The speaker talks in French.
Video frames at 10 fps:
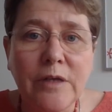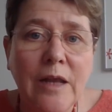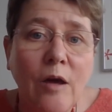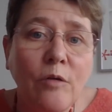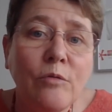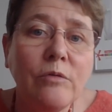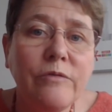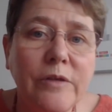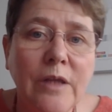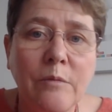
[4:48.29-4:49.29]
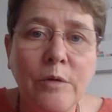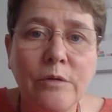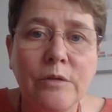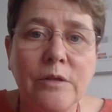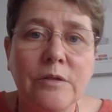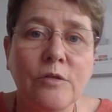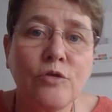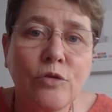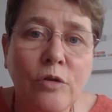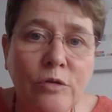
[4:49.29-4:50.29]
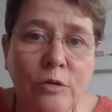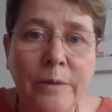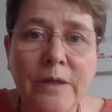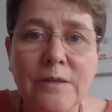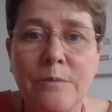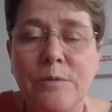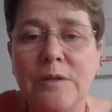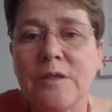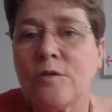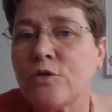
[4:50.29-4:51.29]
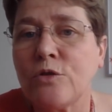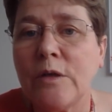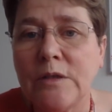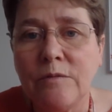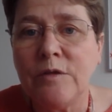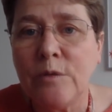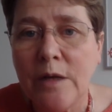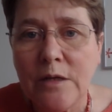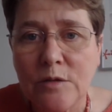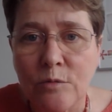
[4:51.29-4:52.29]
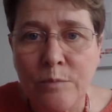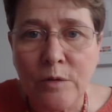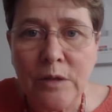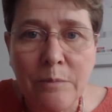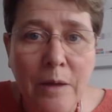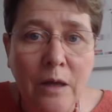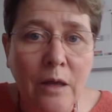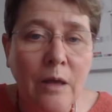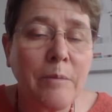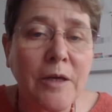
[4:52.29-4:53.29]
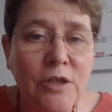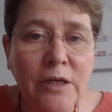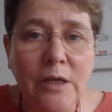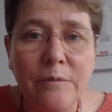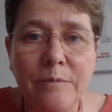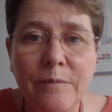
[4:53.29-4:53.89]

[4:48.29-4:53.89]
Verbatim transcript: la rencontre finalement des enjeux de l'entreprise et puis des enjeux individuels qui sont portés par, par chacun.